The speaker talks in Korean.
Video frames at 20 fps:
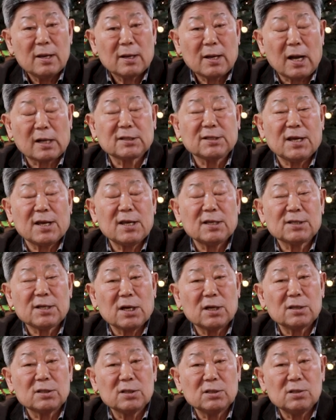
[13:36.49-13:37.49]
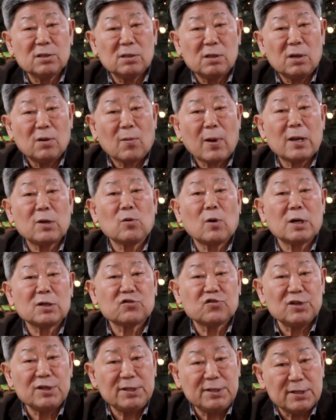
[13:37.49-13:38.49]
각자의 자격증을 활용할
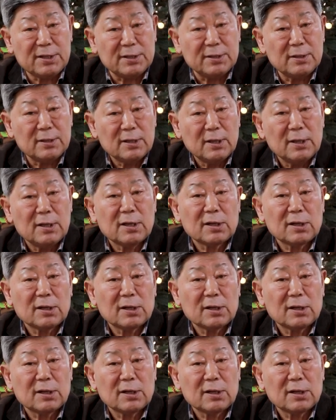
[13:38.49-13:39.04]
수 있는